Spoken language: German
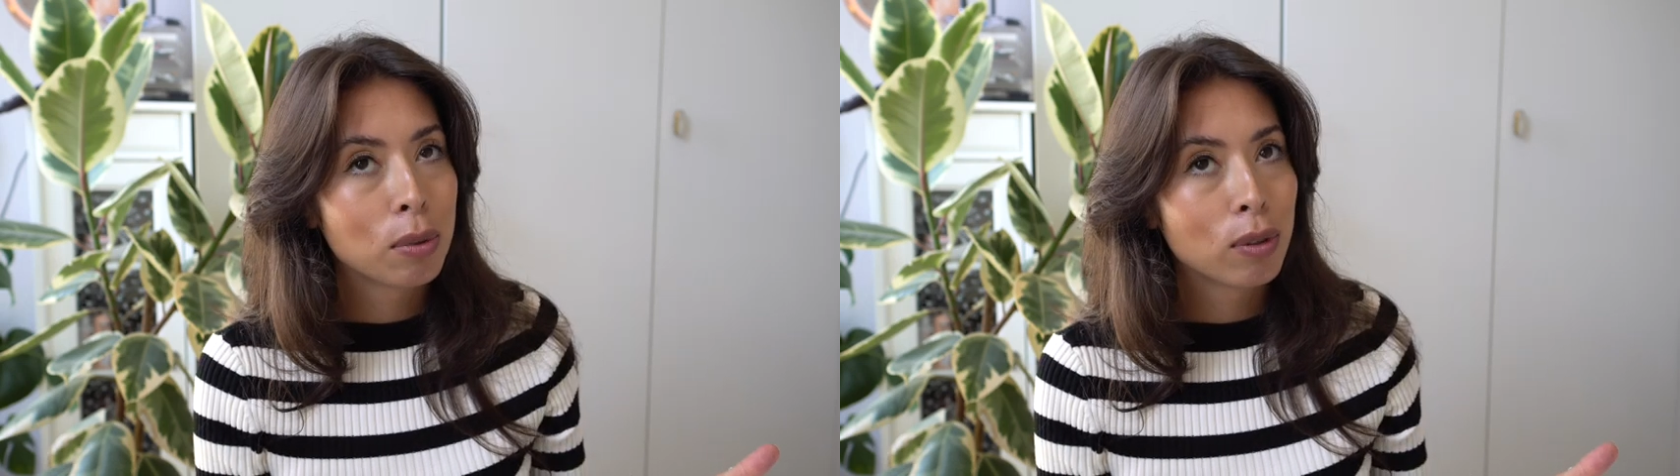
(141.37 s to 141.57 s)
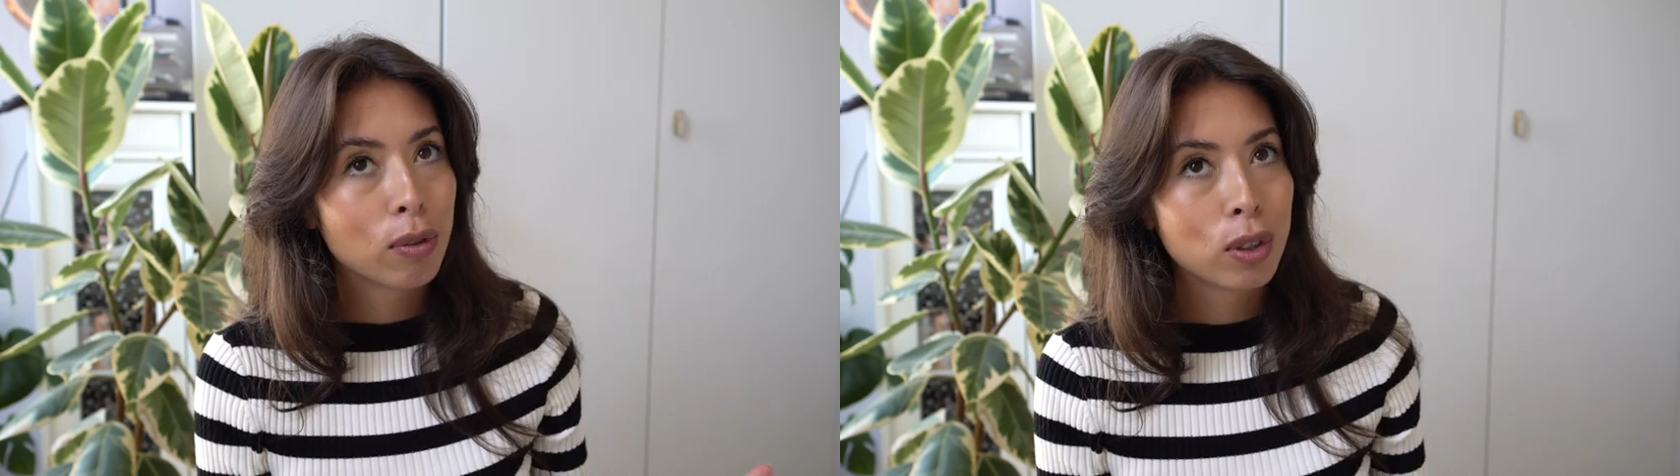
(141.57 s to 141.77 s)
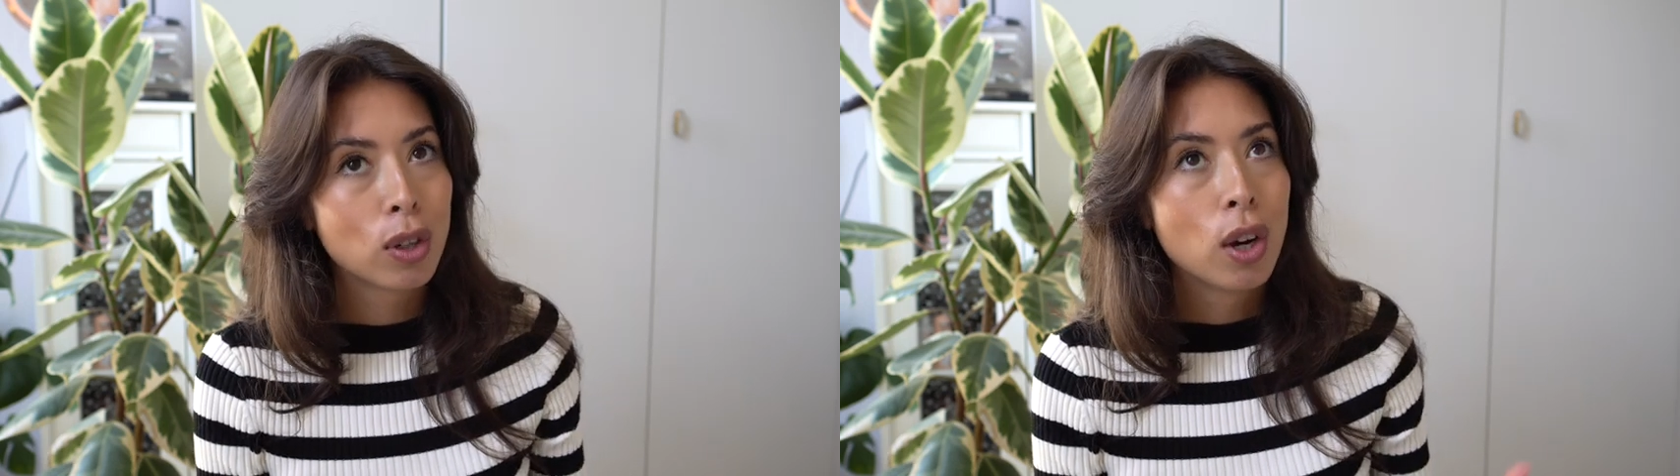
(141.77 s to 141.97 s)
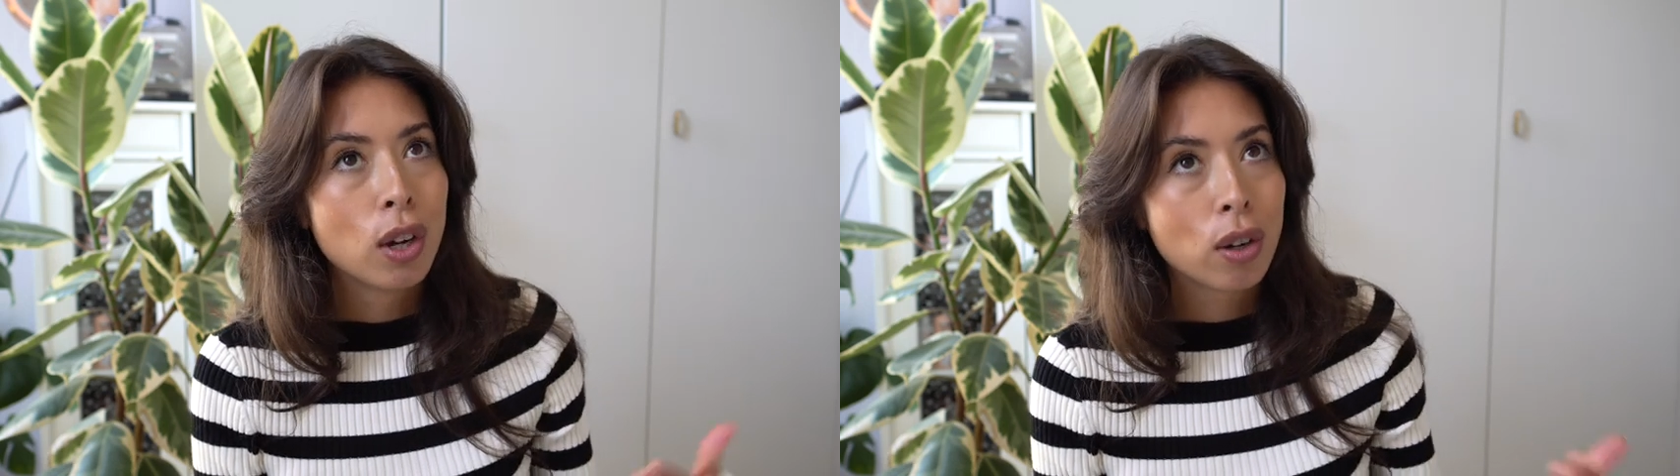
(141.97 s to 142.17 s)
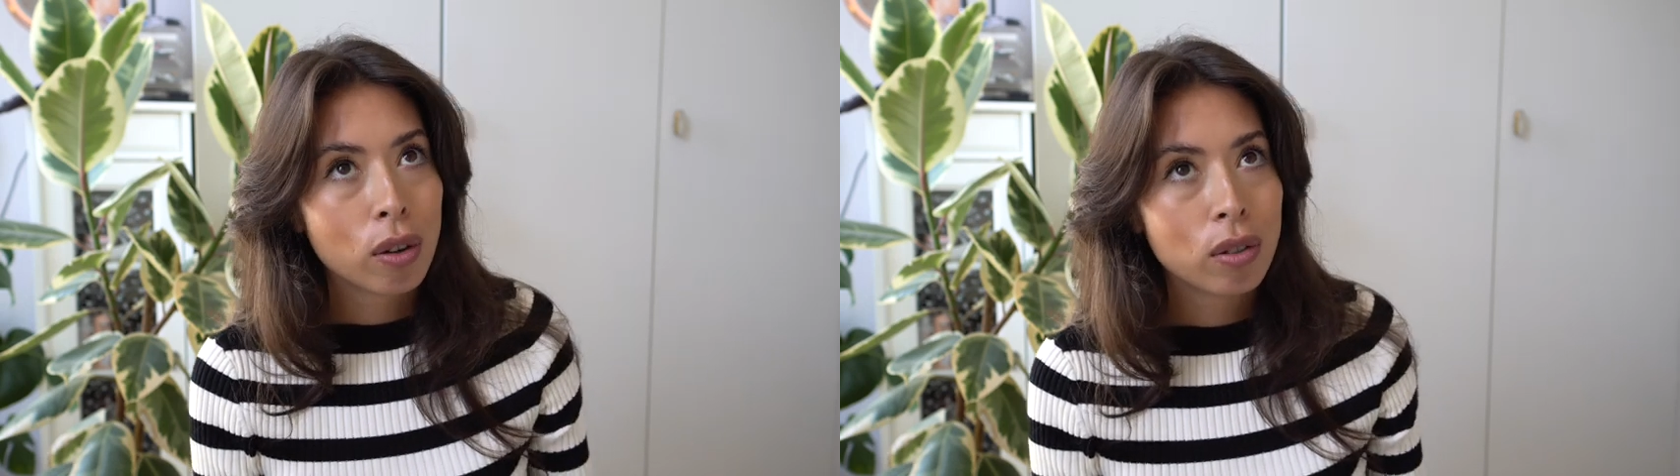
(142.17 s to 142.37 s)
sofort
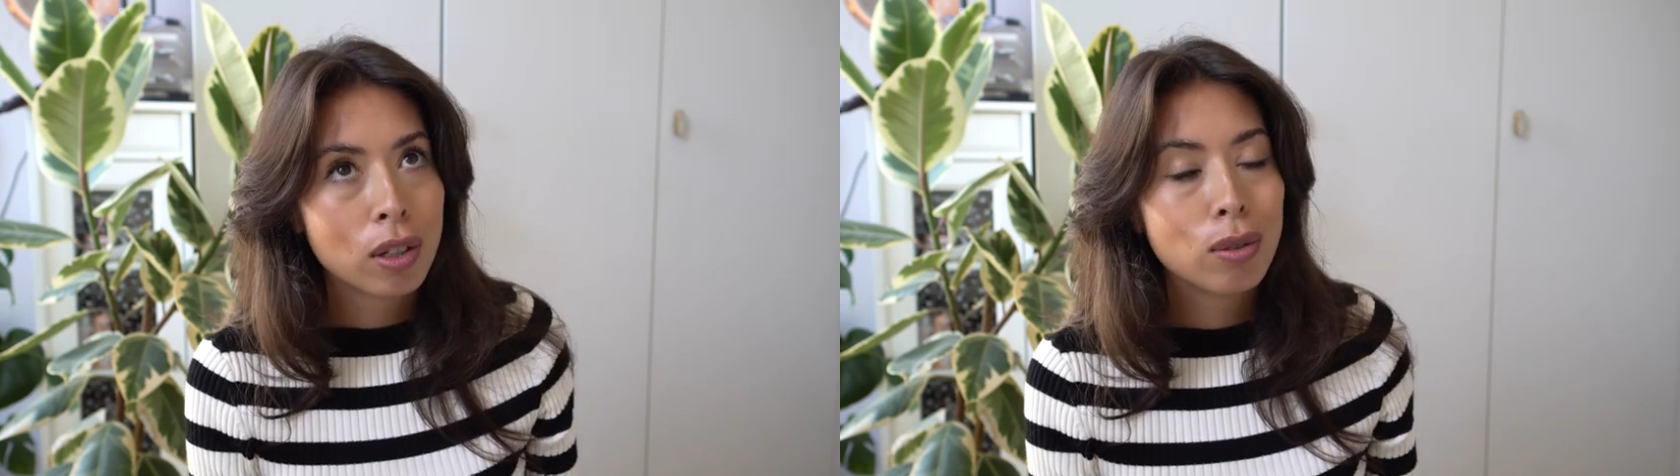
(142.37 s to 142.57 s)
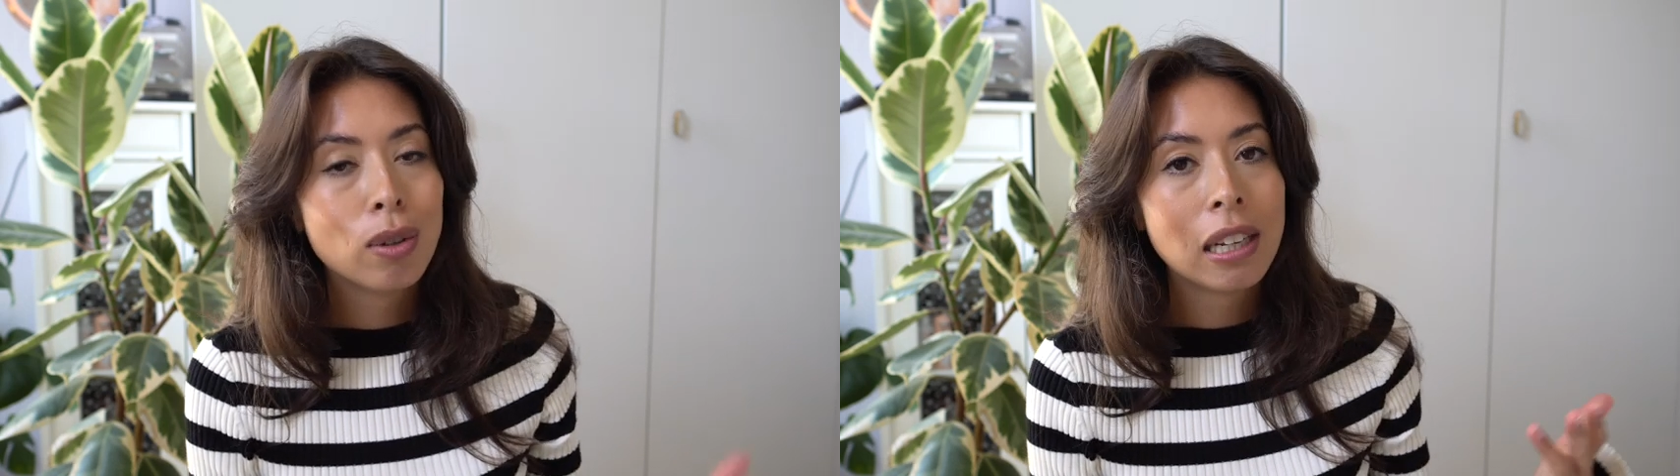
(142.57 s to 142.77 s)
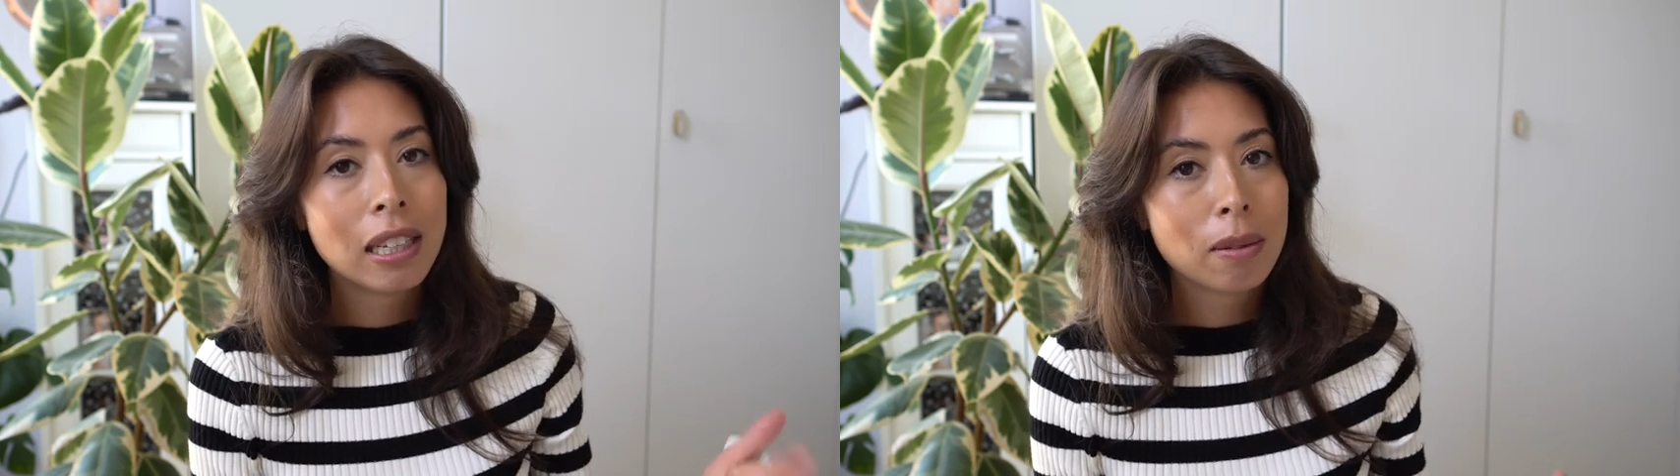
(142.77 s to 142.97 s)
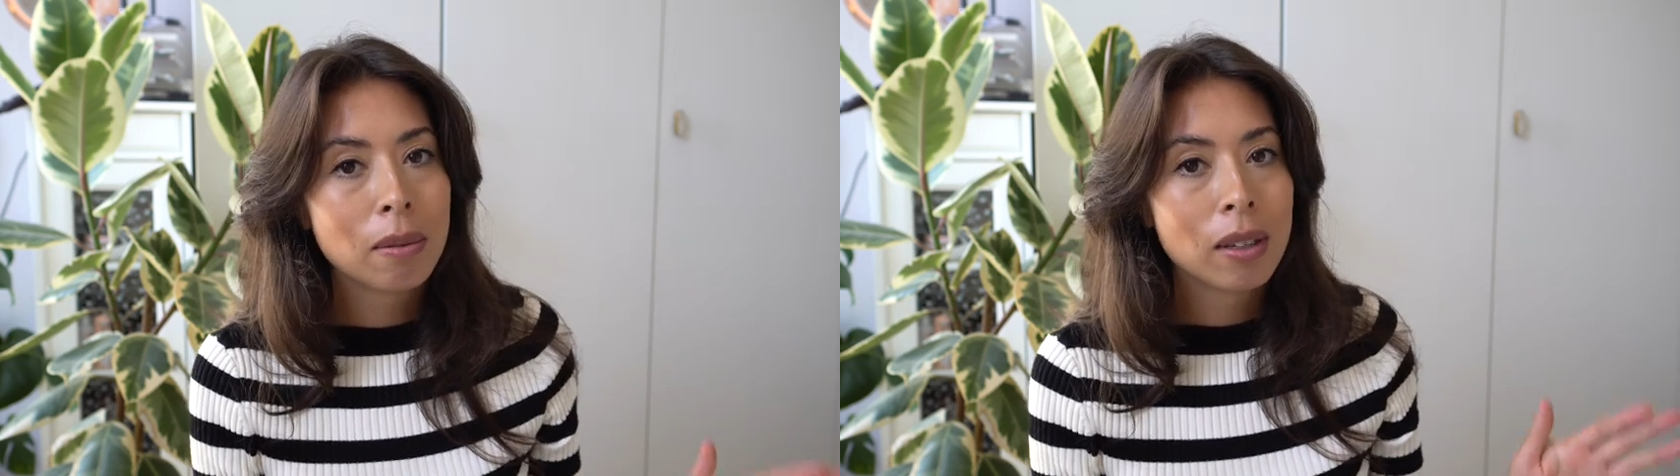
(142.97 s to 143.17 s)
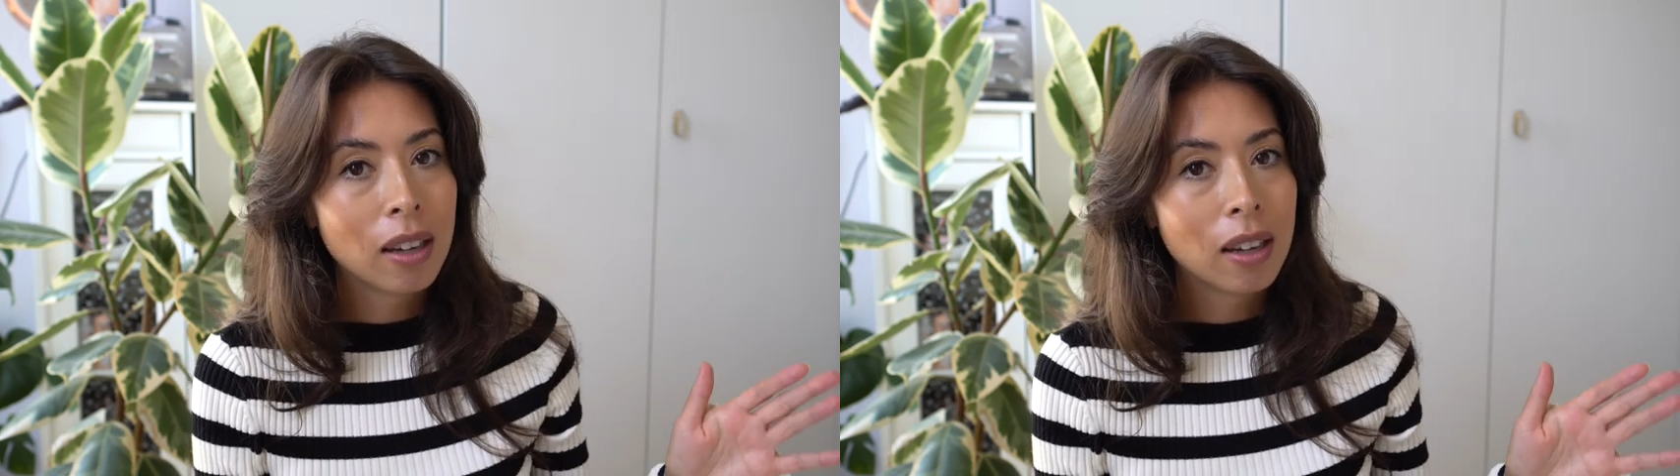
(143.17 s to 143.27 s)
kontinuierlich